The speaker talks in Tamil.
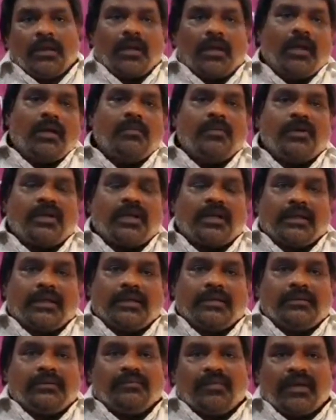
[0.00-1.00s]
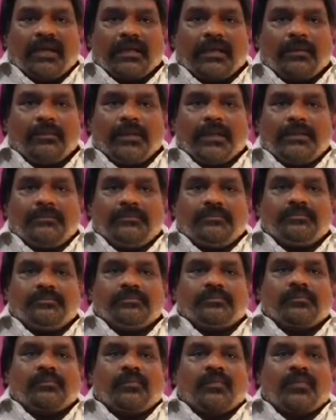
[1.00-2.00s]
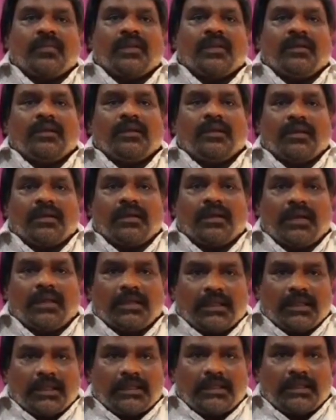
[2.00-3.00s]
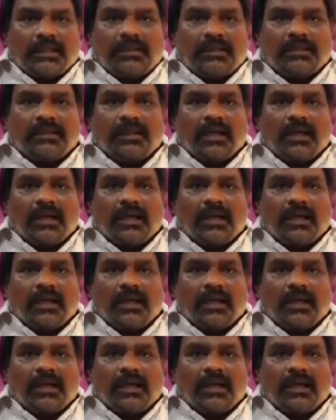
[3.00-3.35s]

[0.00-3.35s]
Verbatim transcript: நமக்கு வழக்கமாக நாட்டில்